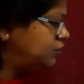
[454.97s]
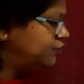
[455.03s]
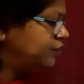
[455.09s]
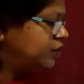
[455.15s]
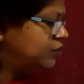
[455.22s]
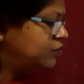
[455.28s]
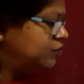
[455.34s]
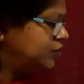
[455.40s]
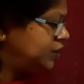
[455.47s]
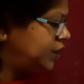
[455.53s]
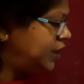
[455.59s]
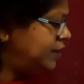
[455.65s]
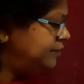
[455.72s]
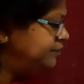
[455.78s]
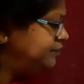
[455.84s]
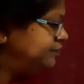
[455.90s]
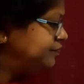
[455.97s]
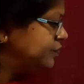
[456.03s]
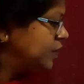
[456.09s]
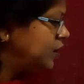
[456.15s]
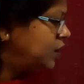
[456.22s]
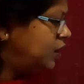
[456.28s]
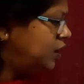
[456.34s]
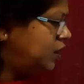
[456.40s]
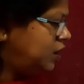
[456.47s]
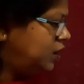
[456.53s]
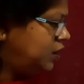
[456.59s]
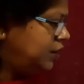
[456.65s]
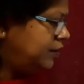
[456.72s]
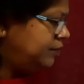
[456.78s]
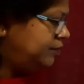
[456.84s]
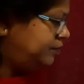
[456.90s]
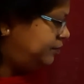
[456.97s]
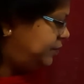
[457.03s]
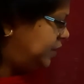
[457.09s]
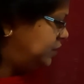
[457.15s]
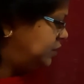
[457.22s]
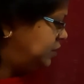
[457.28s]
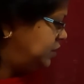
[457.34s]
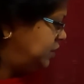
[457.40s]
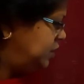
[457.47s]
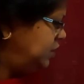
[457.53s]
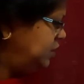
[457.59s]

तो वह हो गया प्रत्यय